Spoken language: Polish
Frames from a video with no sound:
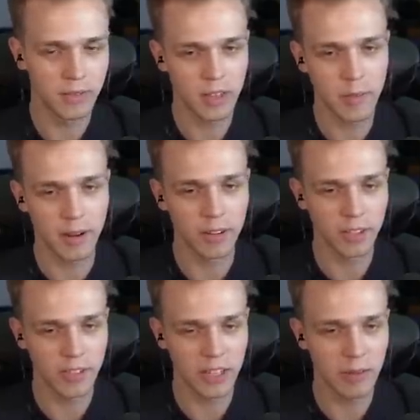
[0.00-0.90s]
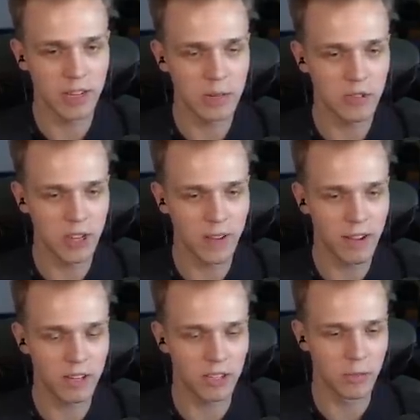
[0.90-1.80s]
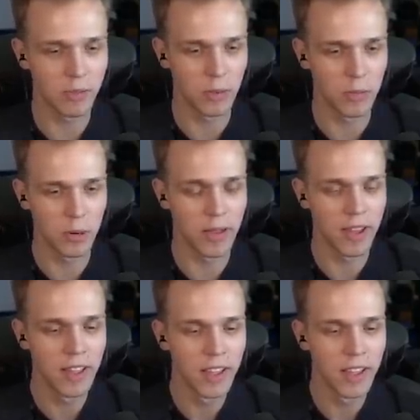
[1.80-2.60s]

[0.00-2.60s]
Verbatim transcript: Dobra, no to w takim razie przerwałaś tą, Milki, tą próbę.